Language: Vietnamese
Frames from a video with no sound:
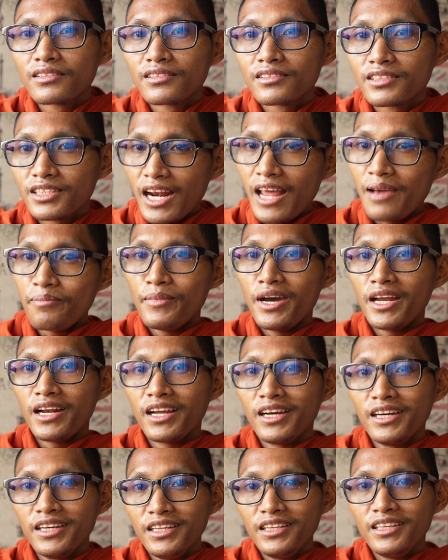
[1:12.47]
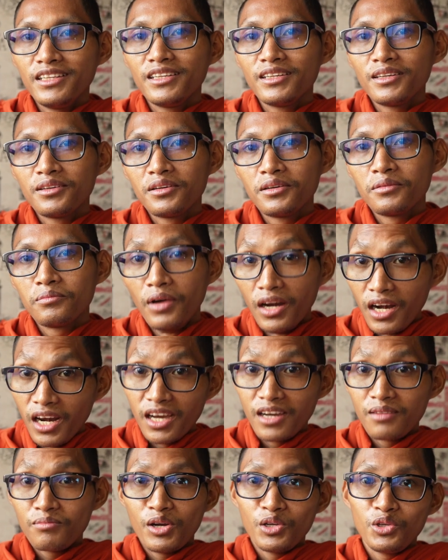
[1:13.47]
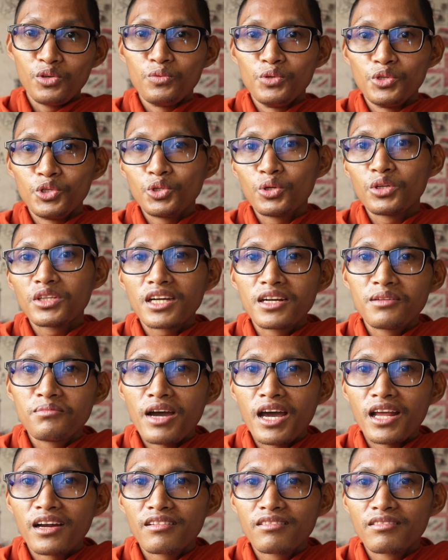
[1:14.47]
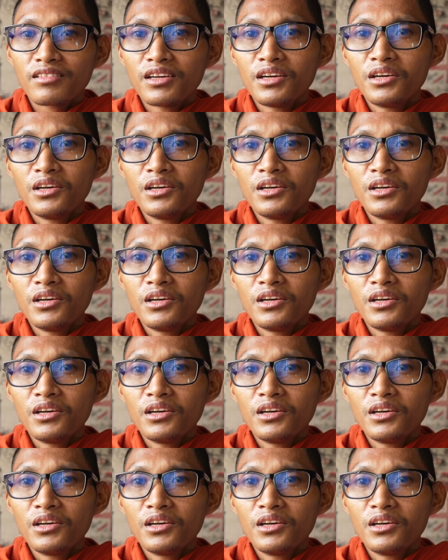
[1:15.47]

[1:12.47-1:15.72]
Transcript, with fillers: slap mặt hỏi. Bởi lần bỏ dù với chôn trâu ban